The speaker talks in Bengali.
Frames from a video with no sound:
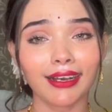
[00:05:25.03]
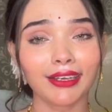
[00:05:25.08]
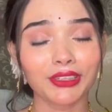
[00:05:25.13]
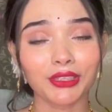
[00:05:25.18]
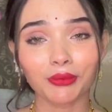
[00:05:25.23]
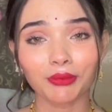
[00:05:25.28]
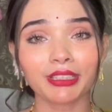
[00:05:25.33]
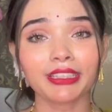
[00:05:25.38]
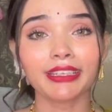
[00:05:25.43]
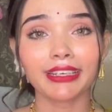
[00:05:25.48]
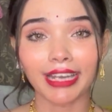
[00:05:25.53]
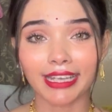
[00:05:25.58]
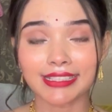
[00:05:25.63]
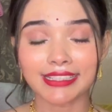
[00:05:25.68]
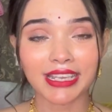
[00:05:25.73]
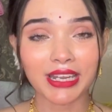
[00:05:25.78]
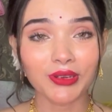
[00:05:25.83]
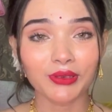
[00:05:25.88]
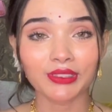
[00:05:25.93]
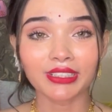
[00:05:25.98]
তোমাদের
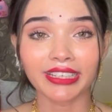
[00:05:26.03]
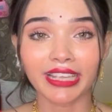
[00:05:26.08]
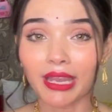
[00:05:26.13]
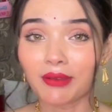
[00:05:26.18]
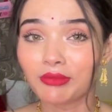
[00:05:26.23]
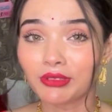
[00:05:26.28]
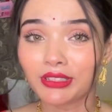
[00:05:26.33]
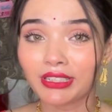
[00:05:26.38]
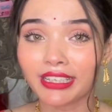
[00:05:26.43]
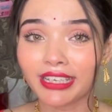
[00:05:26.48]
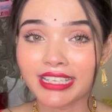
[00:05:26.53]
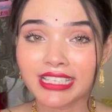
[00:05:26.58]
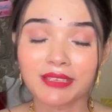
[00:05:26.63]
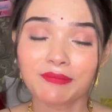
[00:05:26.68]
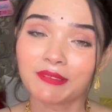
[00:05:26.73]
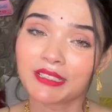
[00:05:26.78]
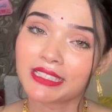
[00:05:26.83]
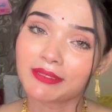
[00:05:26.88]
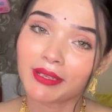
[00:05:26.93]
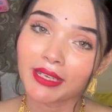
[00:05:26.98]
আজকের লুকটা কেমন লেগেছে
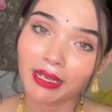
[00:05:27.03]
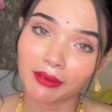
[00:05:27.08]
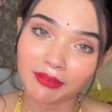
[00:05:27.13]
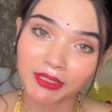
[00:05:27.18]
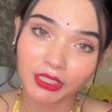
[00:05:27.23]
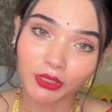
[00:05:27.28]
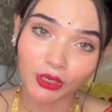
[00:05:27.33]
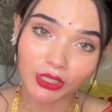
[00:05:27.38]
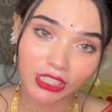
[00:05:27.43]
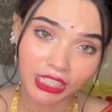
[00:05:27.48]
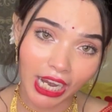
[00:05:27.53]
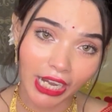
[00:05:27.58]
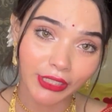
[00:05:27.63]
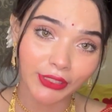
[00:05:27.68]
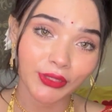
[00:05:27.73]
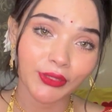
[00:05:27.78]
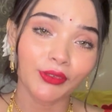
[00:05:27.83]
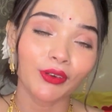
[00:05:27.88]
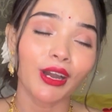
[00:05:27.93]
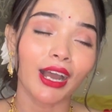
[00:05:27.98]
প্লিজ আমার কমেন্টস করে
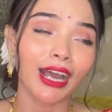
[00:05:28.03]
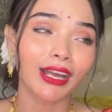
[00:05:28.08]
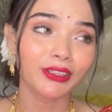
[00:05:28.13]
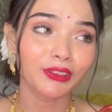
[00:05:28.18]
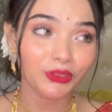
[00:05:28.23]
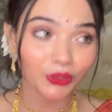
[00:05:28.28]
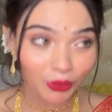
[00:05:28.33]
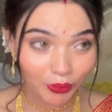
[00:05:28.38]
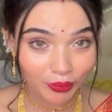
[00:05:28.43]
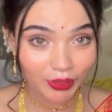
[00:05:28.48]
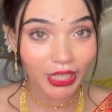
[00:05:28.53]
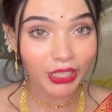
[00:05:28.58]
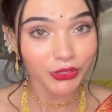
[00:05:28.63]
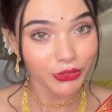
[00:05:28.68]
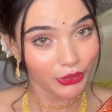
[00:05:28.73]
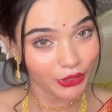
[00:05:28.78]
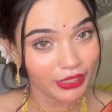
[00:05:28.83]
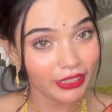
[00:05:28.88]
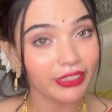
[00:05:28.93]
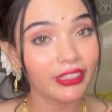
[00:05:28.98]
জানিও আর তোমরা
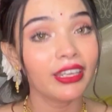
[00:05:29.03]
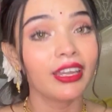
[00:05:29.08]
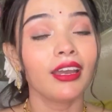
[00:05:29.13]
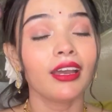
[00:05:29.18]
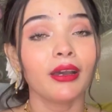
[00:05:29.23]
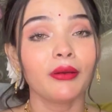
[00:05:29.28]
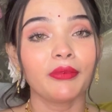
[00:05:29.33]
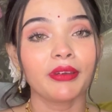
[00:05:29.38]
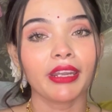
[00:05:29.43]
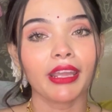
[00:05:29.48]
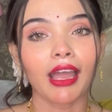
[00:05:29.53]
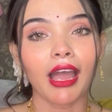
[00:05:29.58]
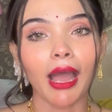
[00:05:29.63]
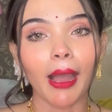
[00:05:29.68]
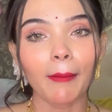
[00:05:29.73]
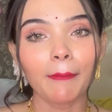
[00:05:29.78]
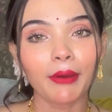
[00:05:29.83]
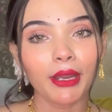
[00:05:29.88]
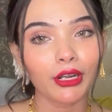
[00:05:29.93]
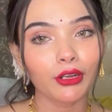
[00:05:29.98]
যদি মানে
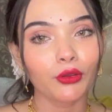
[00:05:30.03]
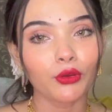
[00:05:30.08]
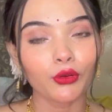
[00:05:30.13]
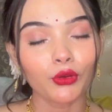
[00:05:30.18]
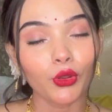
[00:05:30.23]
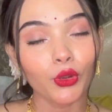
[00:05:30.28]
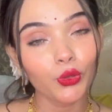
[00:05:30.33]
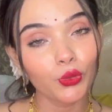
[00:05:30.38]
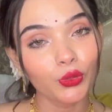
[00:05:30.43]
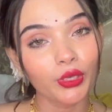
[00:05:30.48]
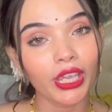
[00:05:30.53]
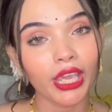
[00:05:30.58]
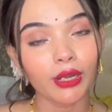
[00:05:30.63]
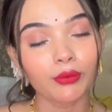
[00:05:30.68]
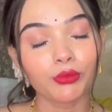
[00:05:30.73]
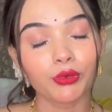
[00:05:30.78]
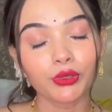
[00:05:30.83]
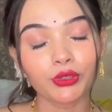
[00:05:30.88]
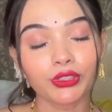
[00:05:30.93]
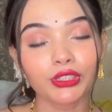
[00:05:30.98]
আমার কোনো লুকের
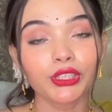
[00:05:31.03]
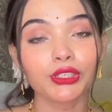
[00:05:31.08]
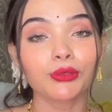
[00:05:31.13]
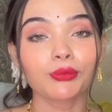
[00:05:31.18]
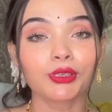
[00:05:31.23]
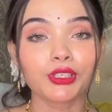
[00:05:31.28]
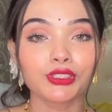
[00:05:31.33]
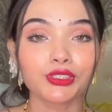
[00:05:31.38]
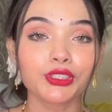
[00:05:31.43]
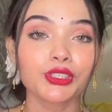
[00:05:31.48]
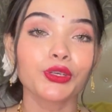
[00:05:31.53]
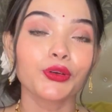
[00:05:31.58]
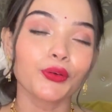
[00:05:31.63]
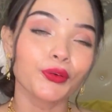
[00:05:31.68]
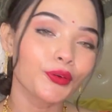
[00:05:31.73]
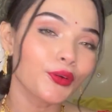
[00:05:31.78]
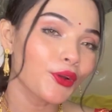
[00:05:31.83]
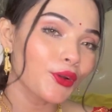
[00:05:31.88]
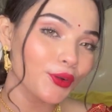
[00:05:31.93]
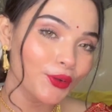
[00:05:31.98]
মধ্যে তোমরা যদি
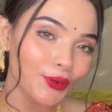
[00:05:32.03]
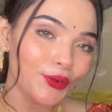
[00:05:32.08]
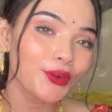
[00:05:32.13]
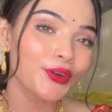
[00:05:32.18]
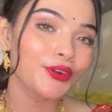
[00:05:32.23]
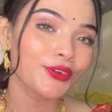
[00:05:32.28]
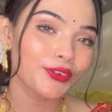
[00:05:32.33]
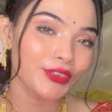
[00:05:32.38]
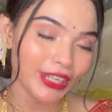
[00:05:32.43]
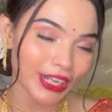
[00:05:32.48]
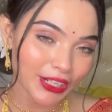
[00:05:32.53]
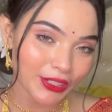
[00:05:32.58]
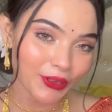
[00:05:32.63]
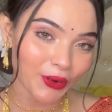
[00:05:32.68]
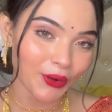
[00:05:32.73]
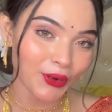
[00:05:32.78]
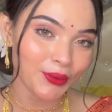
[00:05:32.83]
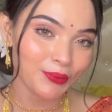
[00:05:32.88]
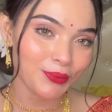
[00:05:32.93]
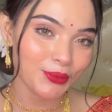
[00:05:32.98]
কোনো লুক ক্রিয়েট
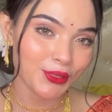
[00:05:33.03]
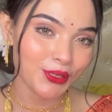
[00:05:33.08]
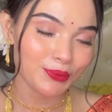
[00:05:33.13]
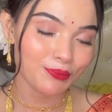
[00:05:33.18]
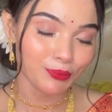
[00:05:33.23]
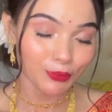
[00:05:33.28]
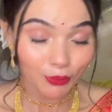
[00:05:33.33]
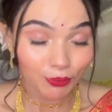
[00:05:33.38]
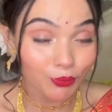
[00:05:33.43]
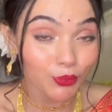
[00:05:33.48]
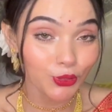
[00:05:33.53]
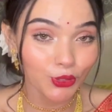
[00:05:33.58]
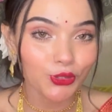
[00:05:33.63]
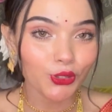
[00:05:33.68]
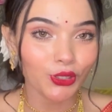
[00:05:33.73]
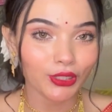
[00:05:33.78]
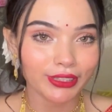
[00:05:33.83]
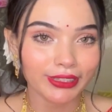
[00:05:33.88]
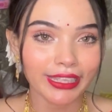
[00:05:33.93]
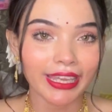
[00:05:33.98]
করো
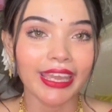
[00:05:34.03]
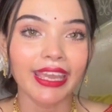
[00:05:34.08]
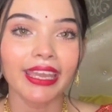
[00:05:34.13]
পুজোতে